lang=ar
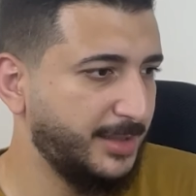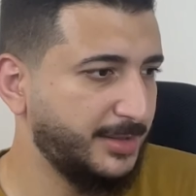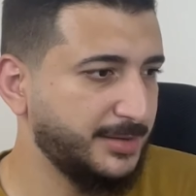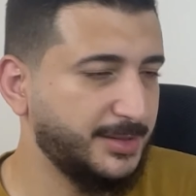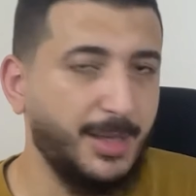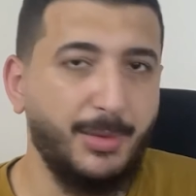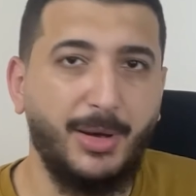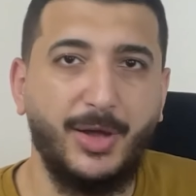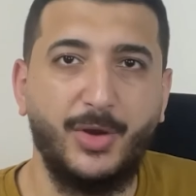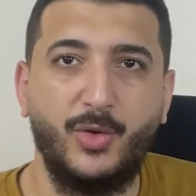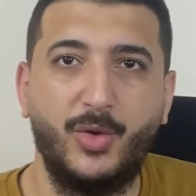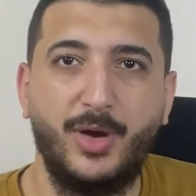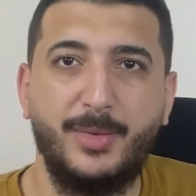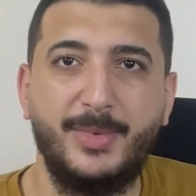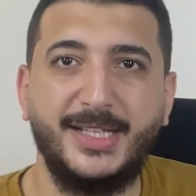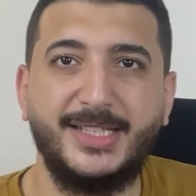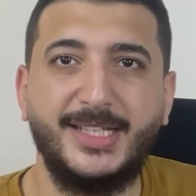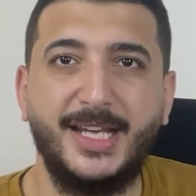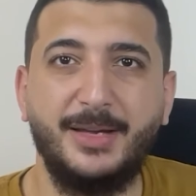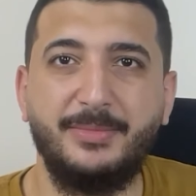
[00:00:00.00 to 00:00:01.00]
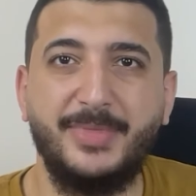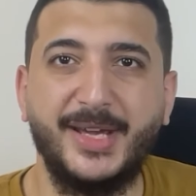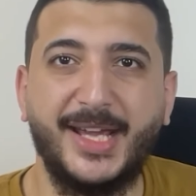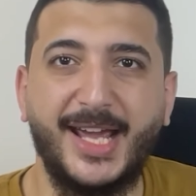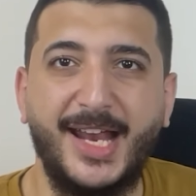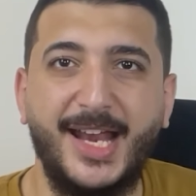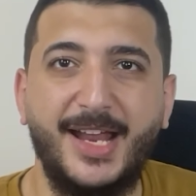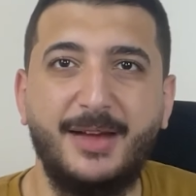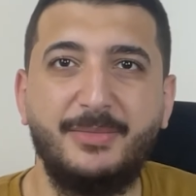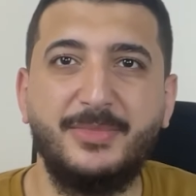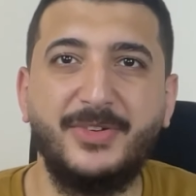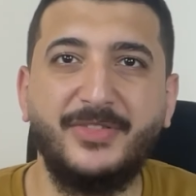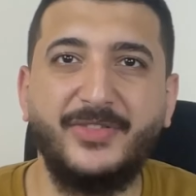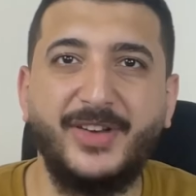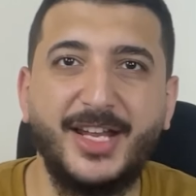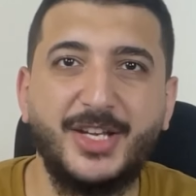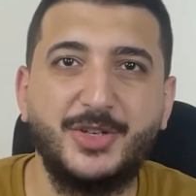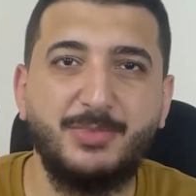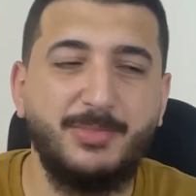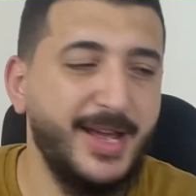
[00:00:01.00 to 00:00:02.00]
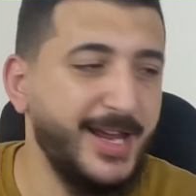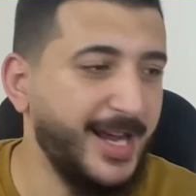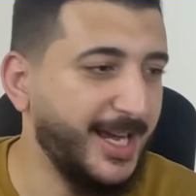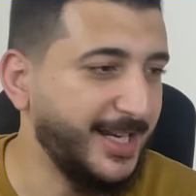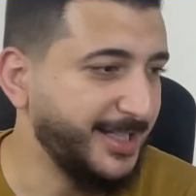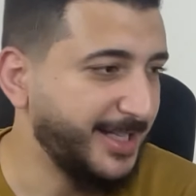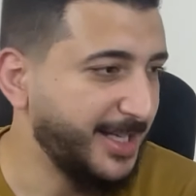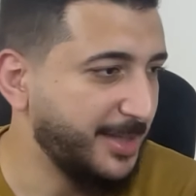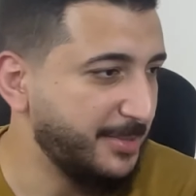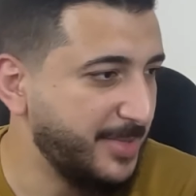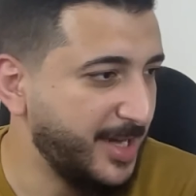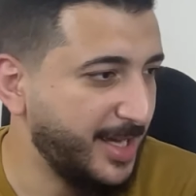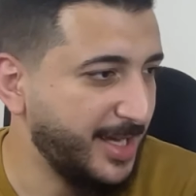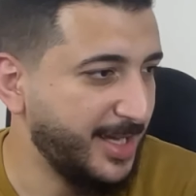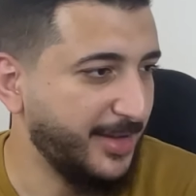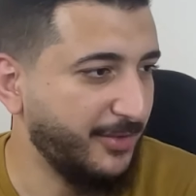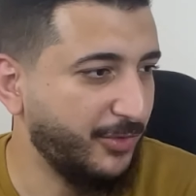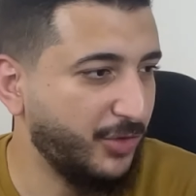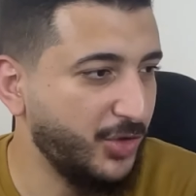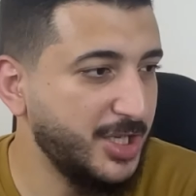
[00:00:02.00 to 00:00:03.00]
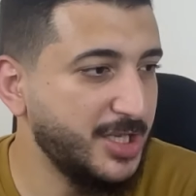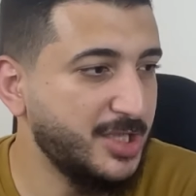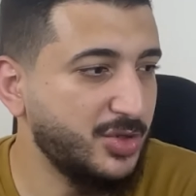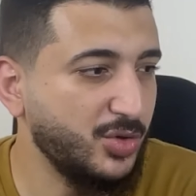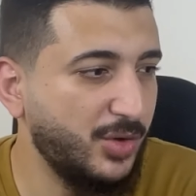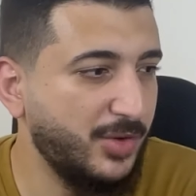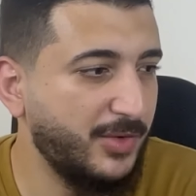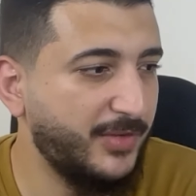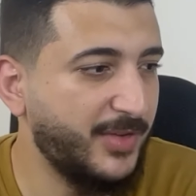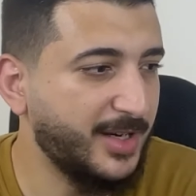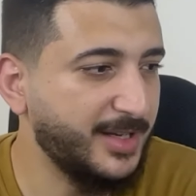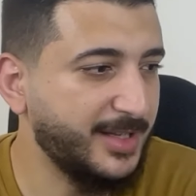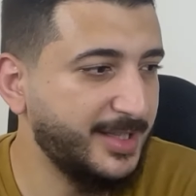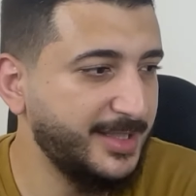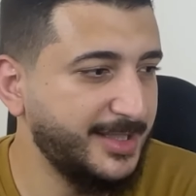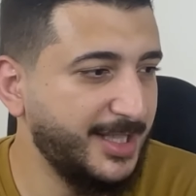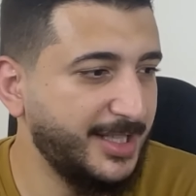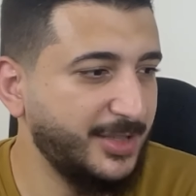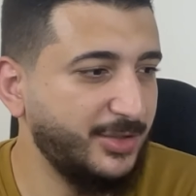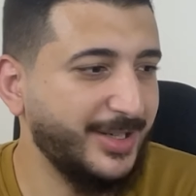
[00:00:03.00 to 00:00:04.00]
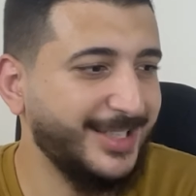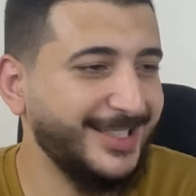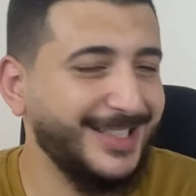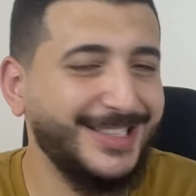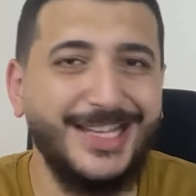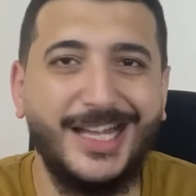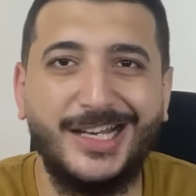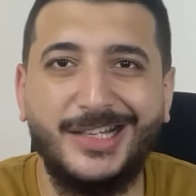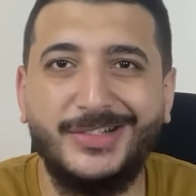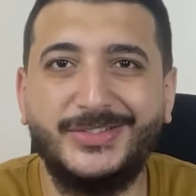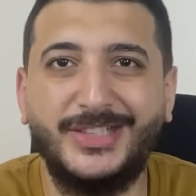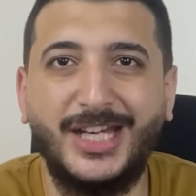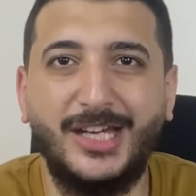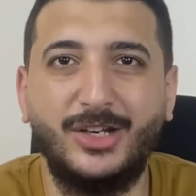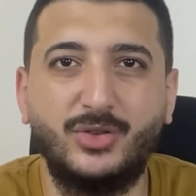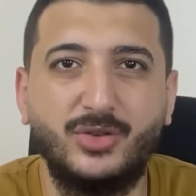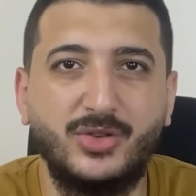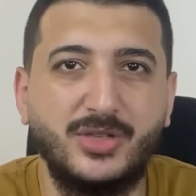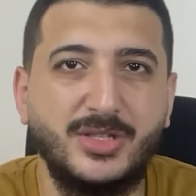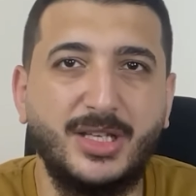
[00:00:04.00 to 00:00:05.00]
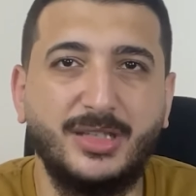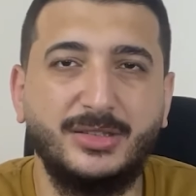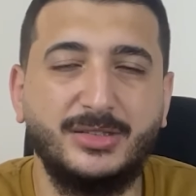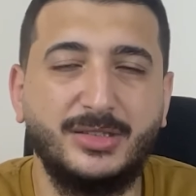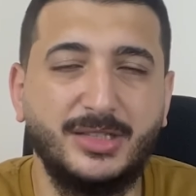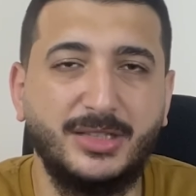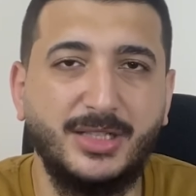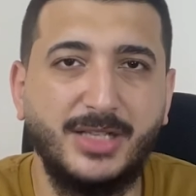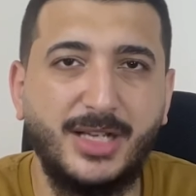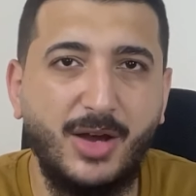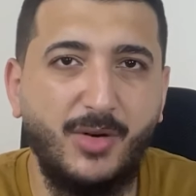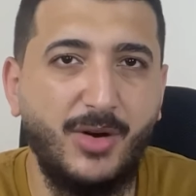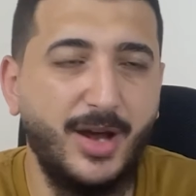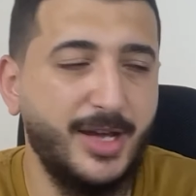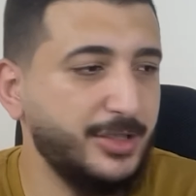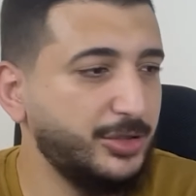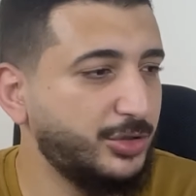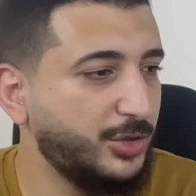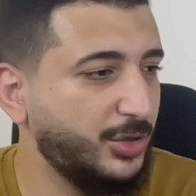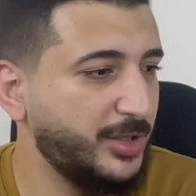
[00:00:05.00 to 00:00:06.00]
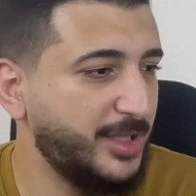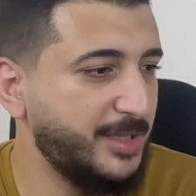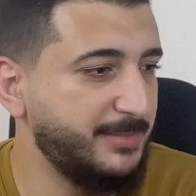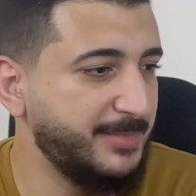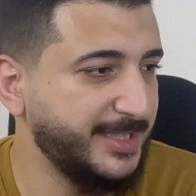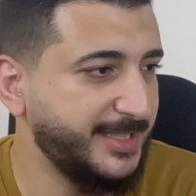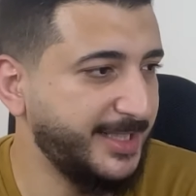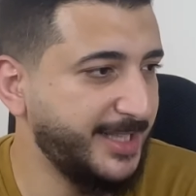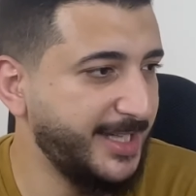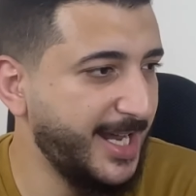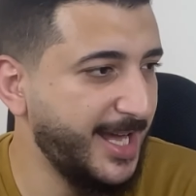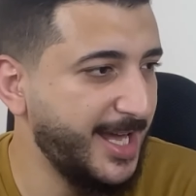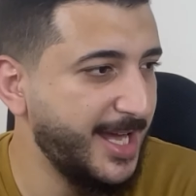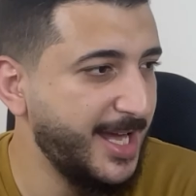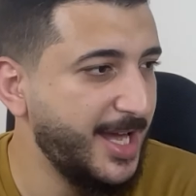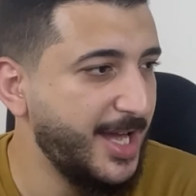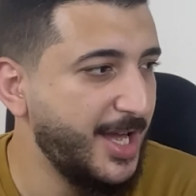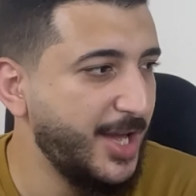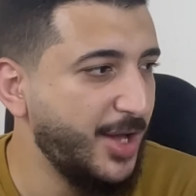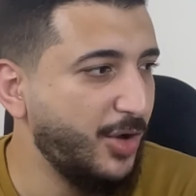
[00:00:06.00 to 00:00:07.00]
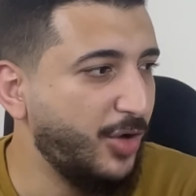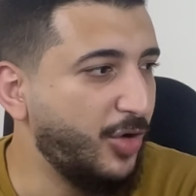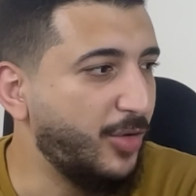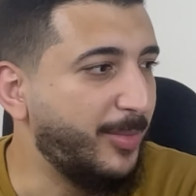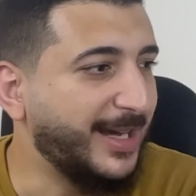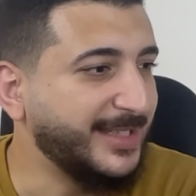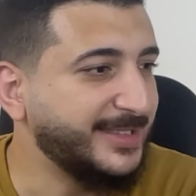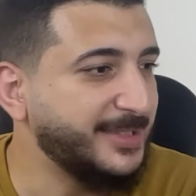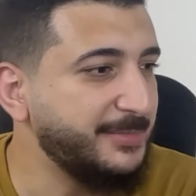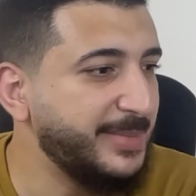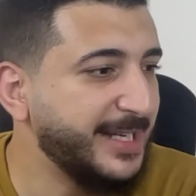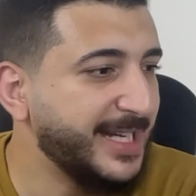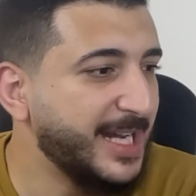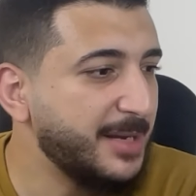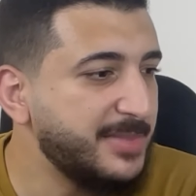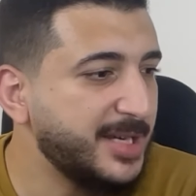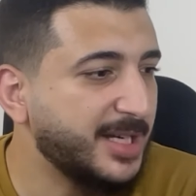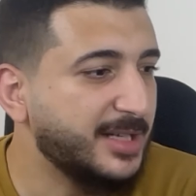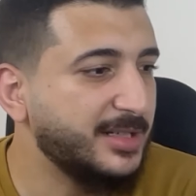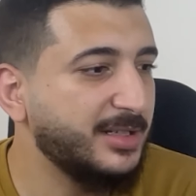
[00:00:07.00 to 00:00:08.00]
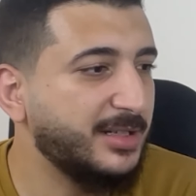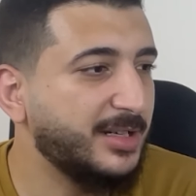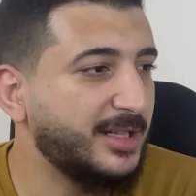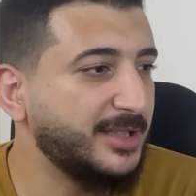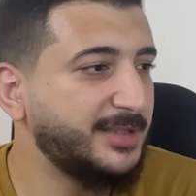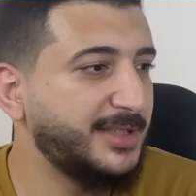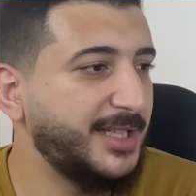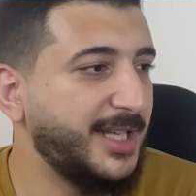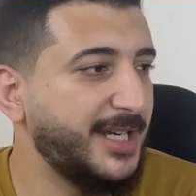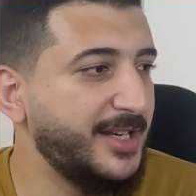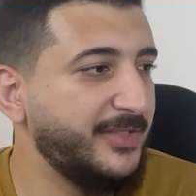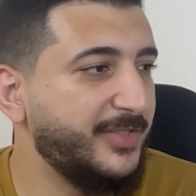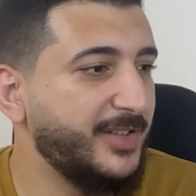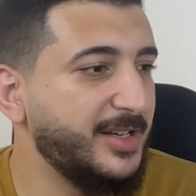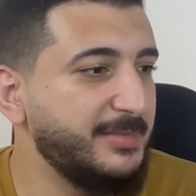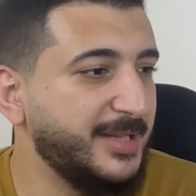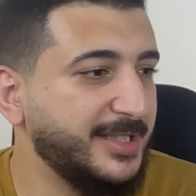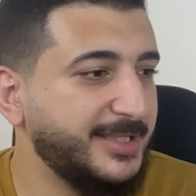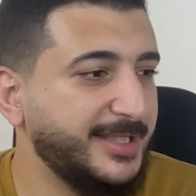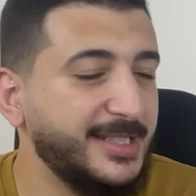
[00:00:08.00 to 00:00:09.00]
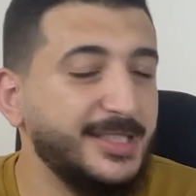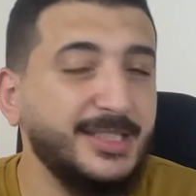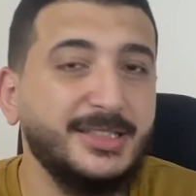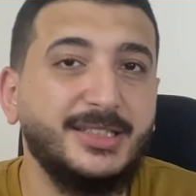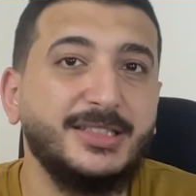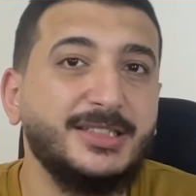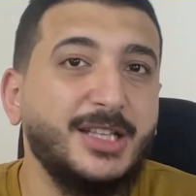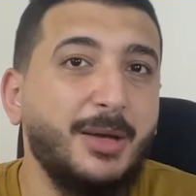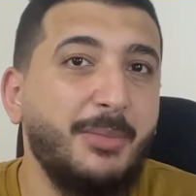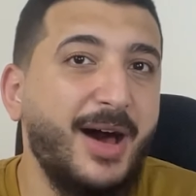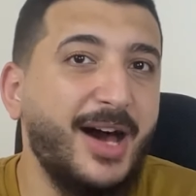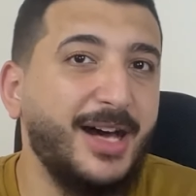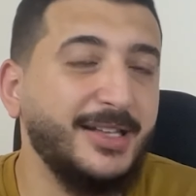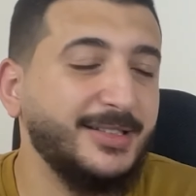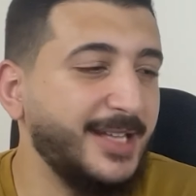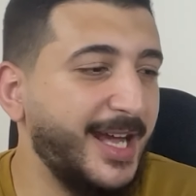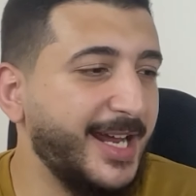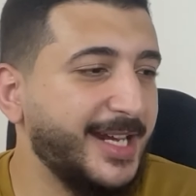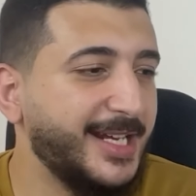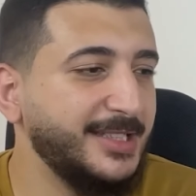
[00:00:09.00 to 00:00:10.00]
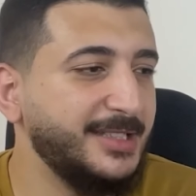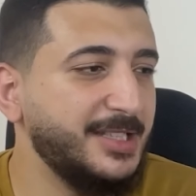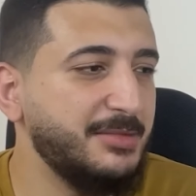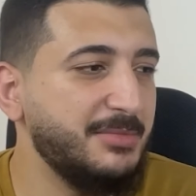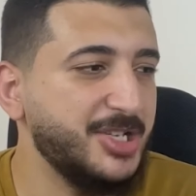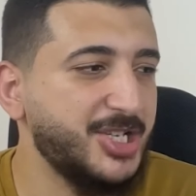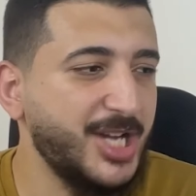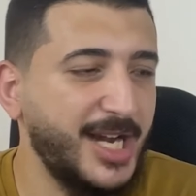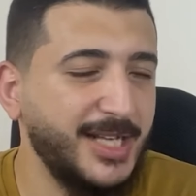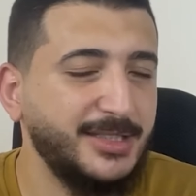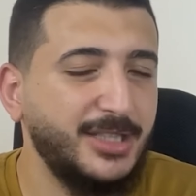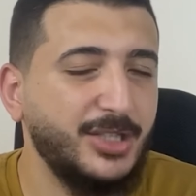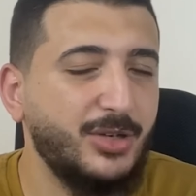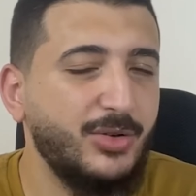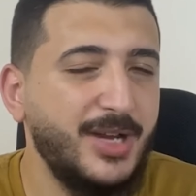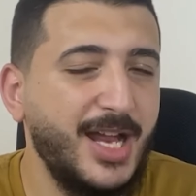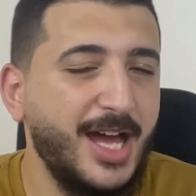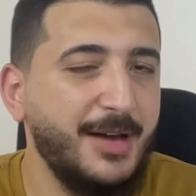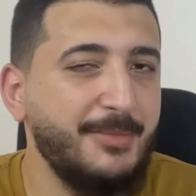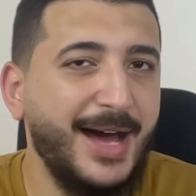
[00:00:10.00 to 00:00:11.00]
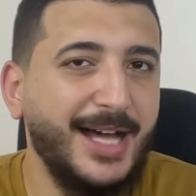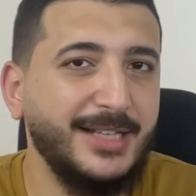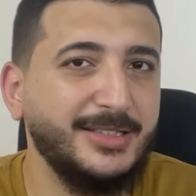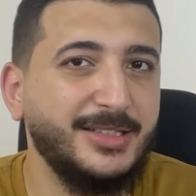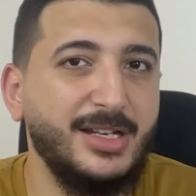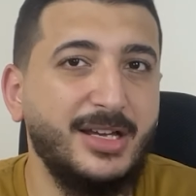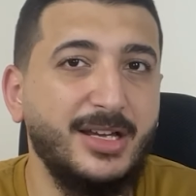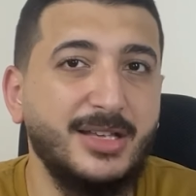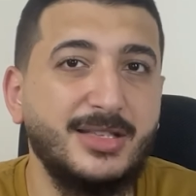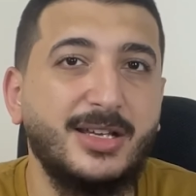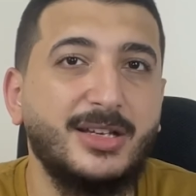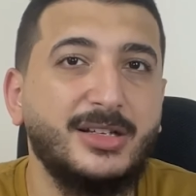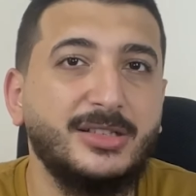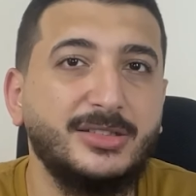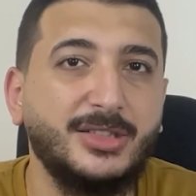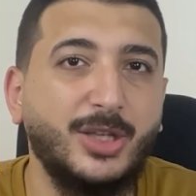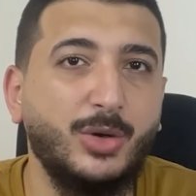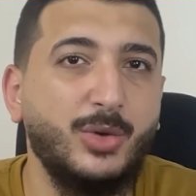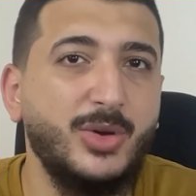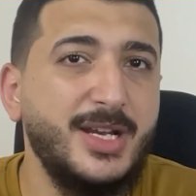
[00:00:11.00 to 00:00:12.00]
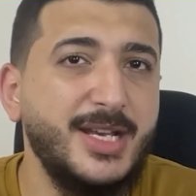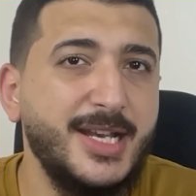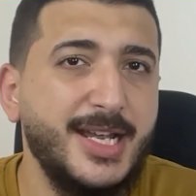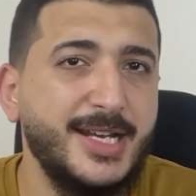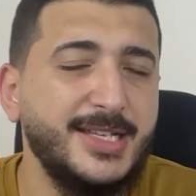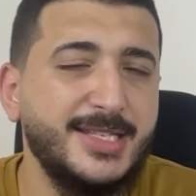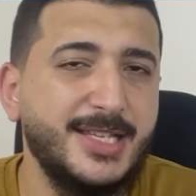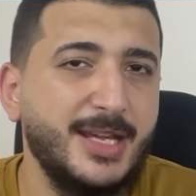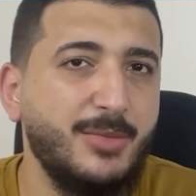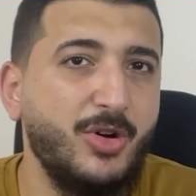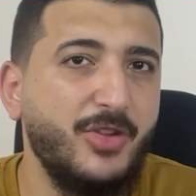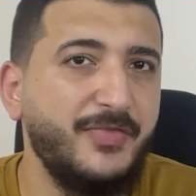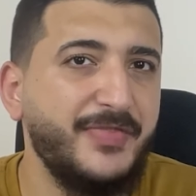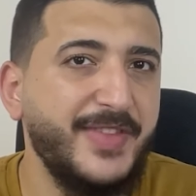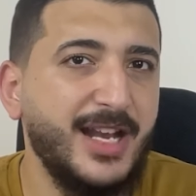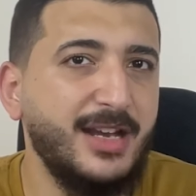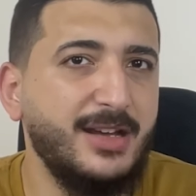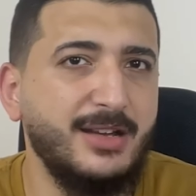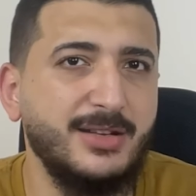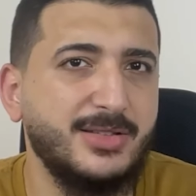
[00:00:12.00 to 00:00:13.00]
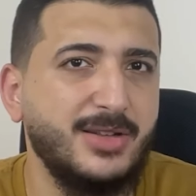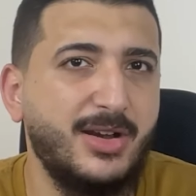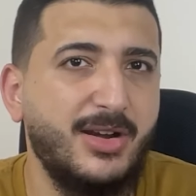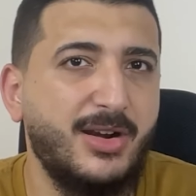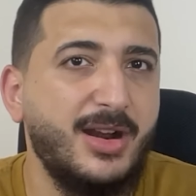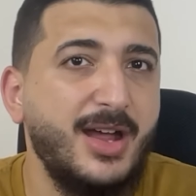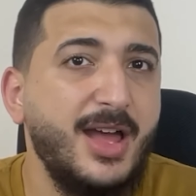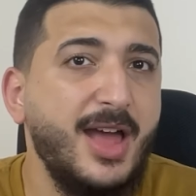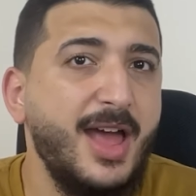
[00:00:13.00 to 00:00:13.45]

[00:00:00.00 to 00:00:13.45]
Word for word: طبعا هو بادئ بكلام بفلاش باك يعني بفويس اوفر كده ان هو كده كده هنفتح القسطنطينيه وهندخل المدينه وبعدين بيجيب لك القتلى اللي في المدينه ده طبعا اكيد المشاهد دي كلها بعد الحصار الطويل لان زي ما قلنا الحصار